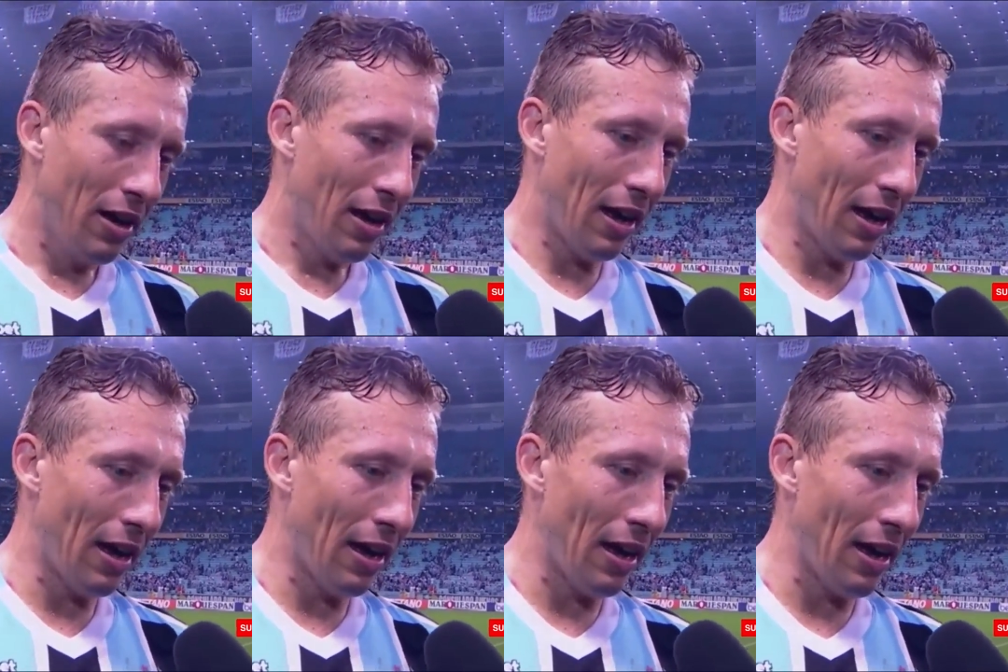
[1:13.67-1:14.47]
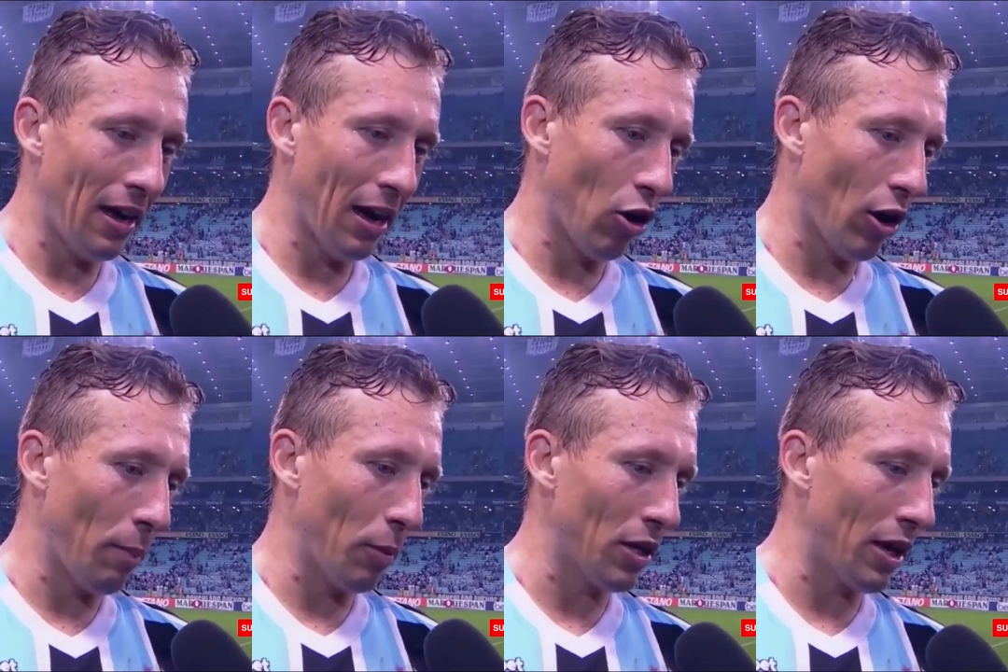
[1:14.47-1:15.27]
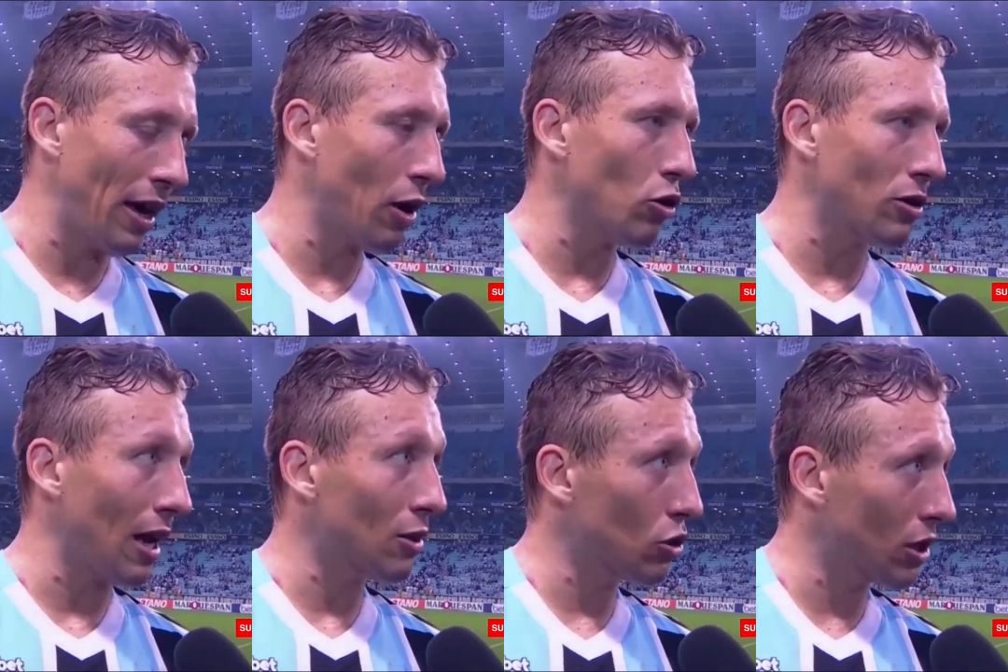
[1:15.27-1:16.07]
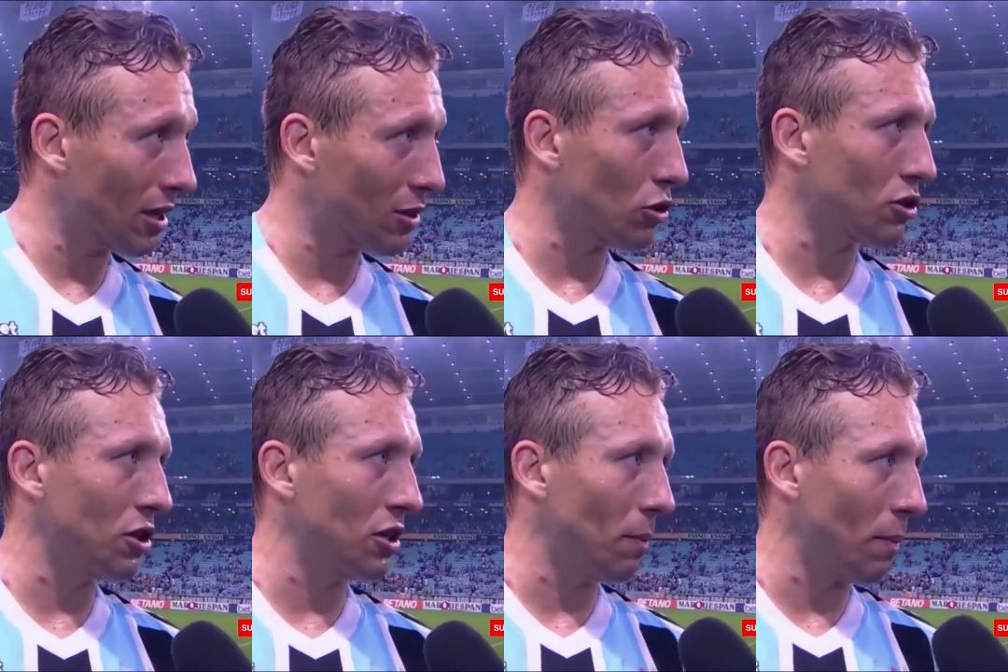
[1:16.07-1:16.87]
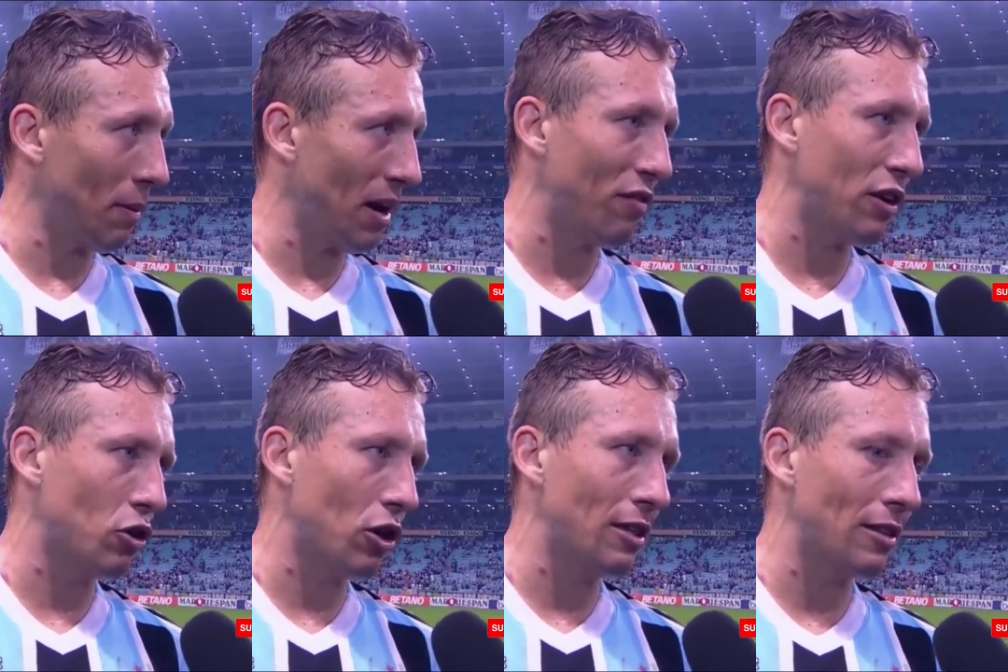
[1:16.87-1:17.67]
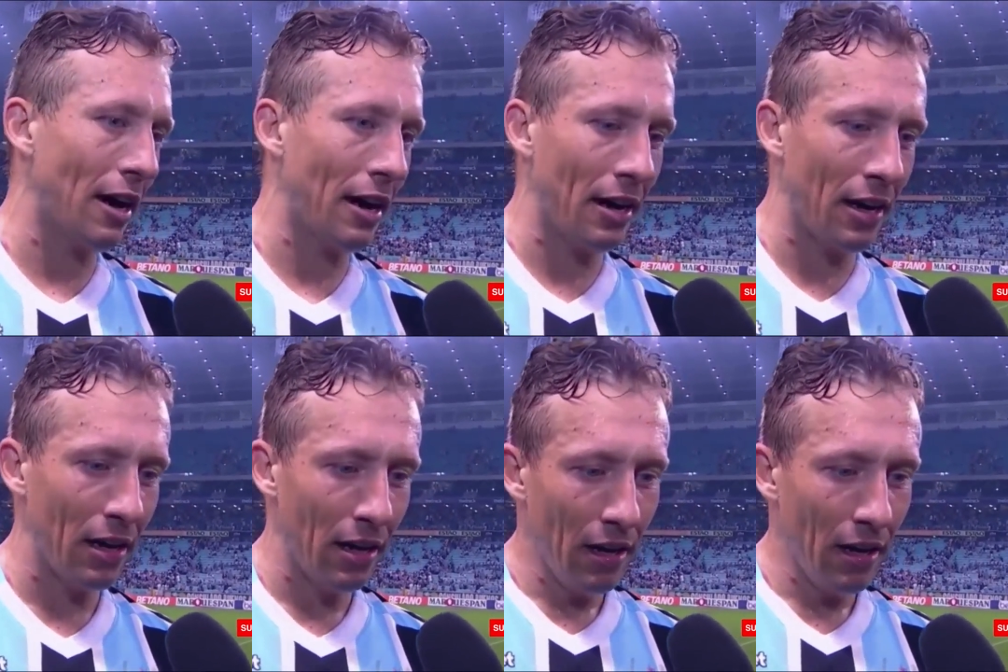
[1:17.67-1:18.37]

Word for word: É, e agora poder reencontrar toda essa torcida, primeira vez jogando na Arena,